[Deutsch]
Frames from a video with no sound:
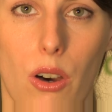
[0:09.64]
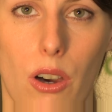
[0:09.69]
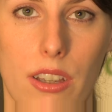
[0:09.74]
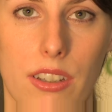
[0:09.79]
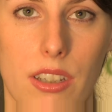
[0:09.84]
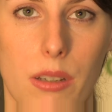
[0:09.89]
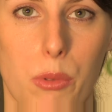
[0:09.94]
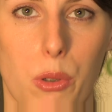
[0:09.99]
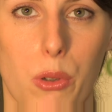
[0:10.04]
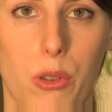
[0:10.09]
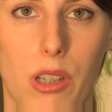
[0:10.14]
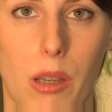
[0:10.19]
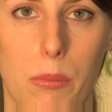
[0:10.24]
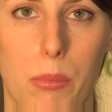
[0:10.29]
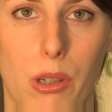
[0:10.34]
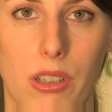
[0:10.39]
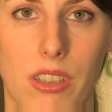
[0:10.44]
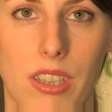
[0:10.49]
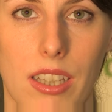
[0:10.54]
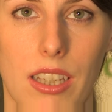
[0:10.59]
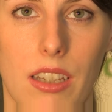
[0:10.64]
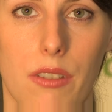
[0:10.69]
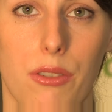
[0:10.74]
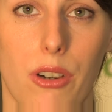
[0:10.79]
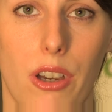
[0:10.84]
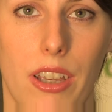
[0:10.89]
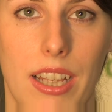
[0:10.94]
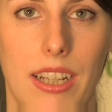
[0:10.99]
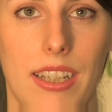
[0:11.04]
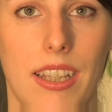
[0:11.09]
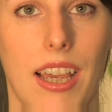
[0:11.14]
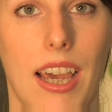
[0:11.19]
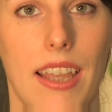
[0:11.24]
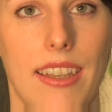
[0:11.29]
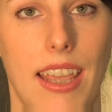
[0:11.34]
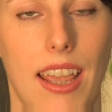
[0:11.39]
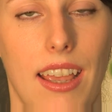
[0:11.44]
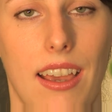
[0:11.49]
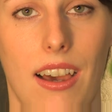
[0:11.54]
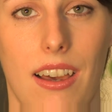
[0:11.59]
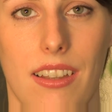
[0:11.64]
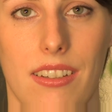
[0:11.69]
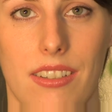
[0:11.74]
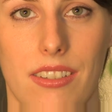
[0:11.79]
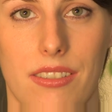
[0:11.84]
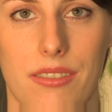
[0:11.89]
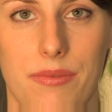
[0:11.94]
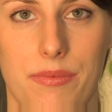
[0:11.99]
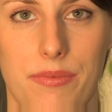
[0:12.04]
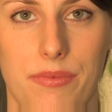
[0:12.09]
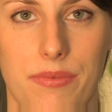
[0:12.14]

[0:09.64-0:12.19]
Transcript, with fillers: heute im Gründerporträt Frau Hildegard Eckert.